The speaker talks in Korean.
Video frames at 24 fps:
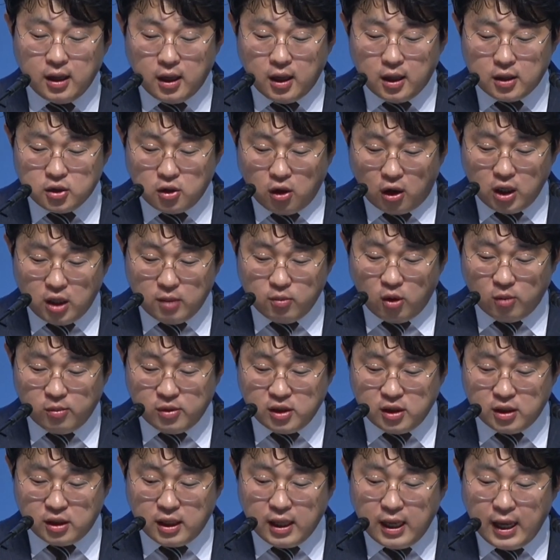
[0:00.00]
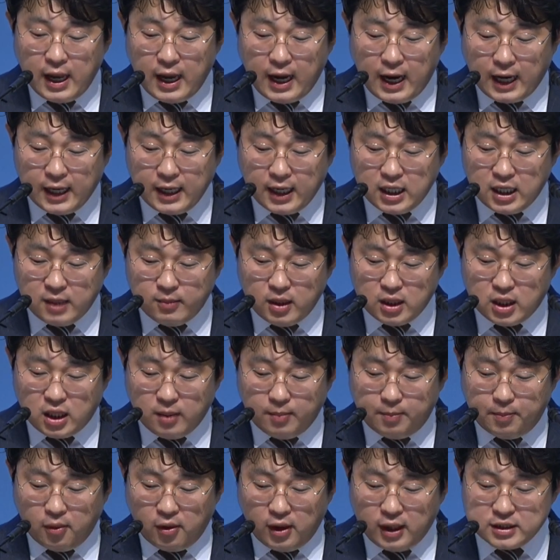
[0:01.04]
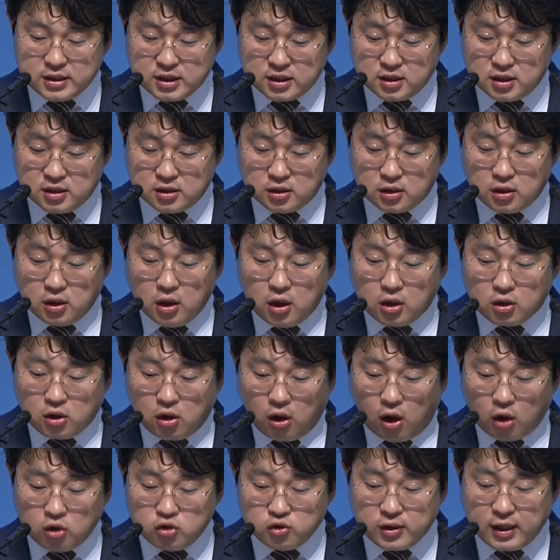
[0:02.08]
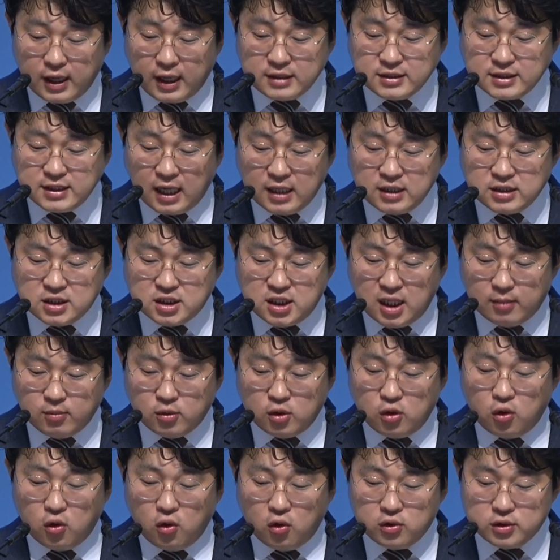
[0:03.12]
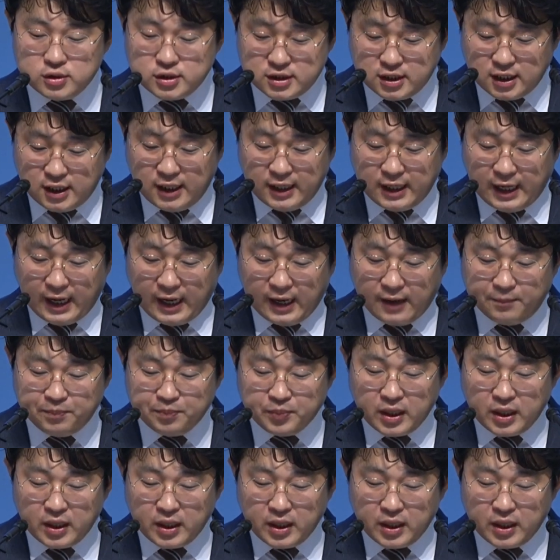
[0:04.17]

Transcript: 너희 몸을 하나님이 기뻐하시는 거룩한 산 제물로 드리라.